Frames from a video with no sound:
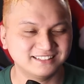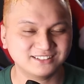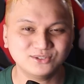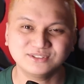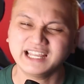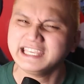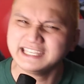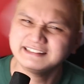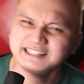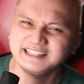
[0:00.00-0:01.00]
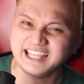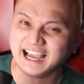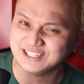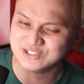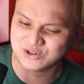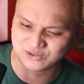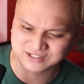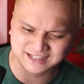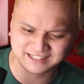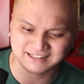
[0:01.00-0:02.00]
kung naiintindihan nyo ako.
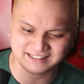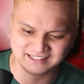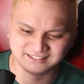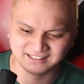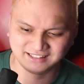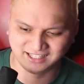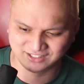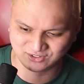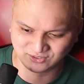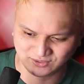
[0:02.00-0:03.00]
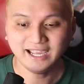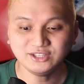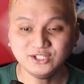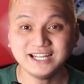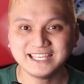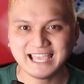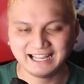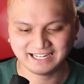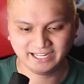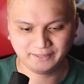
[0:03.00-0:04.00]
Sana'y naiintindihan nyo ako. Ito yung nangyari.